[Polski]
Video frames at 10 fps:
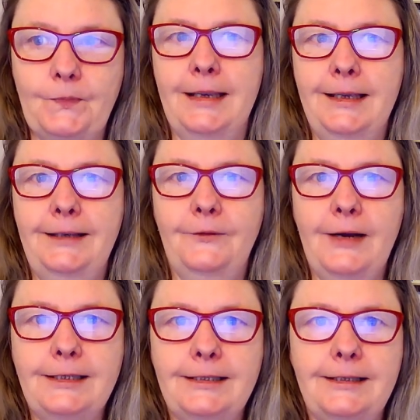I
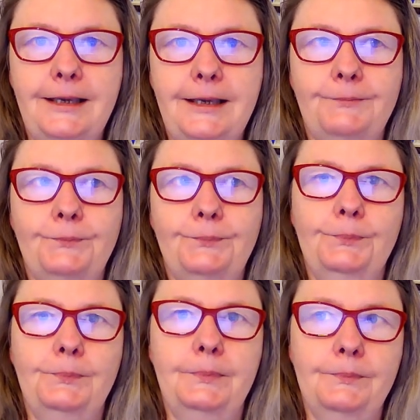właśnie
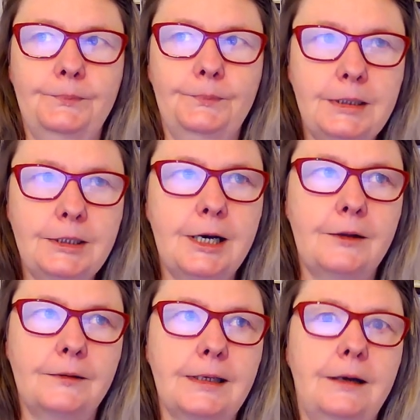
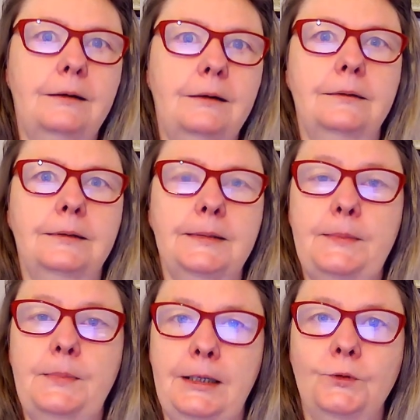myśląc o tym
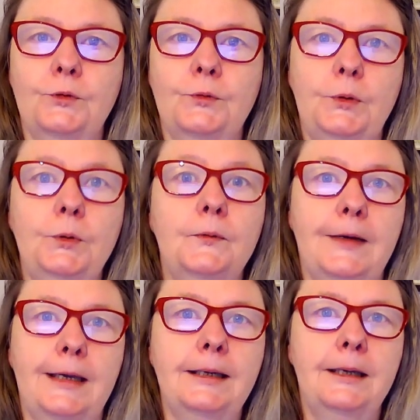zapaleniu
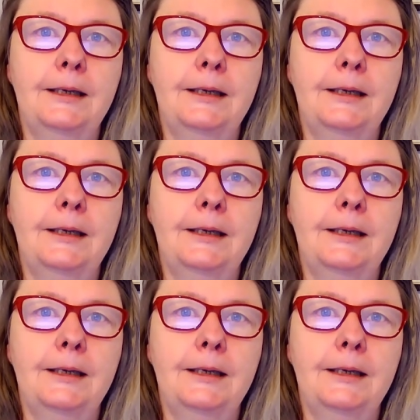spojówek,